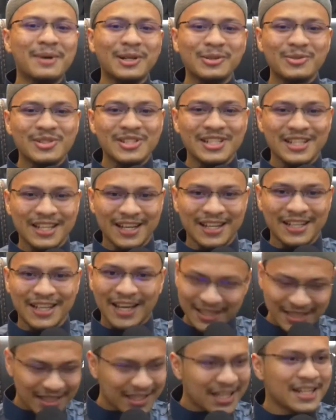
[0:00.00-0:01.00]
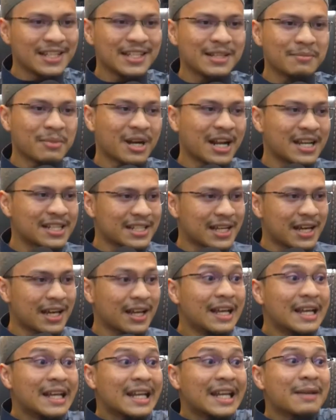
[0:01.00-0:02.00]
manusia ya ini tadi
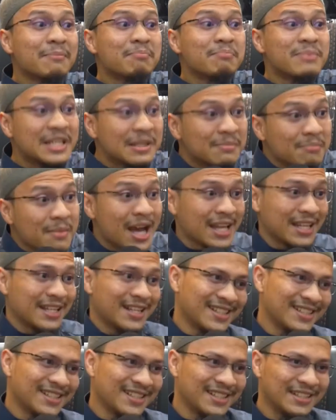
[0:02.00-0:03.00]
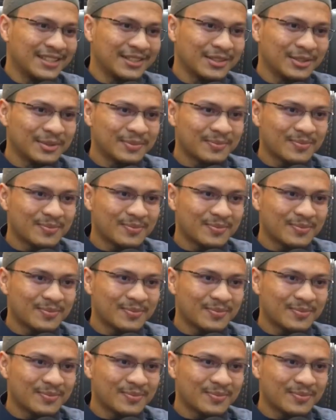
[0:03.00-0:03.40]
merasa lebih baik gitu